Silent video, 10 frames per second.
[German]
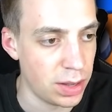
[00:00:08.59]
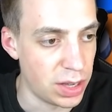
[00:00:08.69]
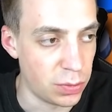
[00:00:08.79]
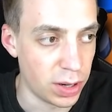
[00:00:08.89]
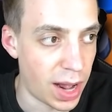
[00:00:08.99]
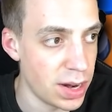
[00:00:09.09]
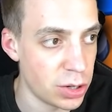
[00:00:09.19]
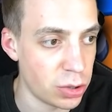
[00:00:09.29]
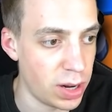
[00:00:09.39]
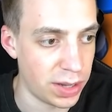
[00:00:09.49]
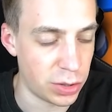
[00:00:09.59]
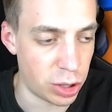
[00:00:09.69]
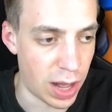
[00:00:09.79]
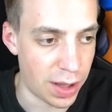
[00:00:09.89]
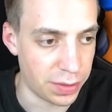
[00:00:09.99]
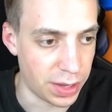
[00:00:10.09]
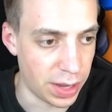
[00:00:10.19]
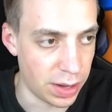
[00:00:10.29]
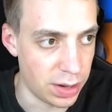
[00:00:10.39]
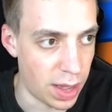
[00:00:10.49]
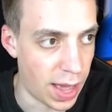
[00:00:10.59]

Ich wollte eigentlich schon längst schlafen gehen,